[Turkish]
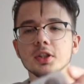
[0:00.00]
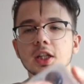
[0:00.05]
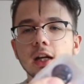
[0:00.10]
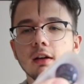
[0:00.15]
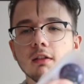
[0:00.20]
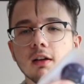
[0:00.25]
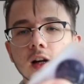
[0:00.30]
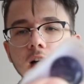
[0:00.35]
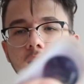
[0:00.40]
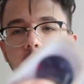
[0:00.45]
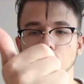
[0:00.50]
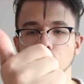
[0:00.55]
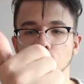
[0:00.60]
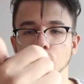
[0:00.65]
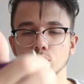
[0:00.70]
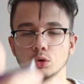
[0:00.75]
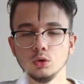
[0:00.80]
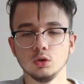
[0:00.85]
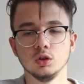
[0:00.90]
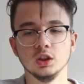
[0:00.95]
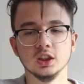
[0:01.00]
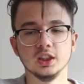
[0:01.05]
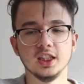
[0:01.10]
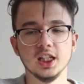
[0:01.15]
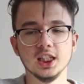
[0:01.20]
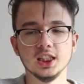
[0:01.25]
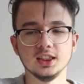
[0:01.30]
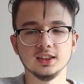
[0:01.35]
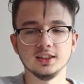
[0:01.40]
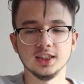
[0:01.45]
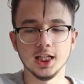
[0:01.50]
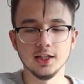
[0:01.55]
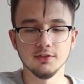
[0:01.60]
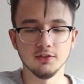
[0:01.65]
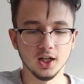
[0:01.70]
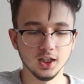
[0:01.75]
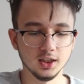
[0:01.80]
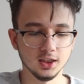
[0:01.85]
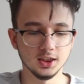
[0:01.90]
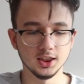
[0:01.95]
bir şey var. Stres şey
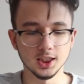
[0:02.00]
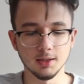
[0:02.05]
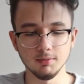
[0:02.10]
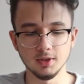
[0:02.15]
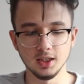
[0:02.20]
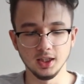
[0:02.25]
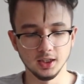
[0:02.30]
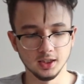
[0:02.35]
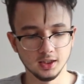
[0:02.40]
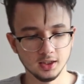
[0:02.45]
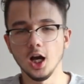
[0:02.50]
falan diyeceğim de.